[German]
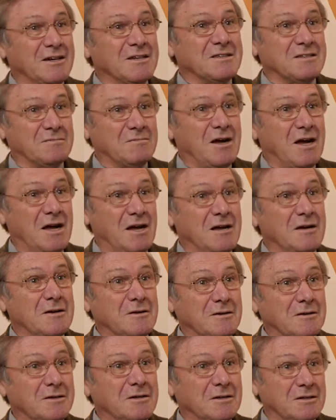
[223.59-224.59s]
Das
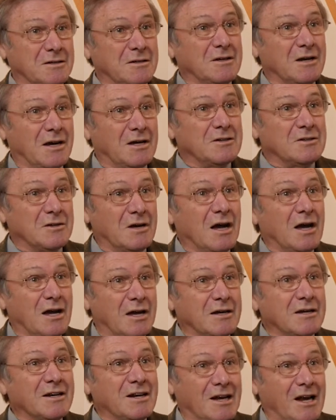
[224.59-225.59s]
war äh, ein,
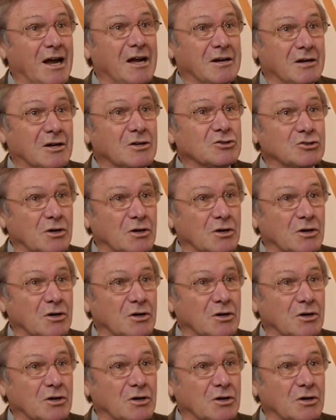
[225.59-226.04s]
ein kleiner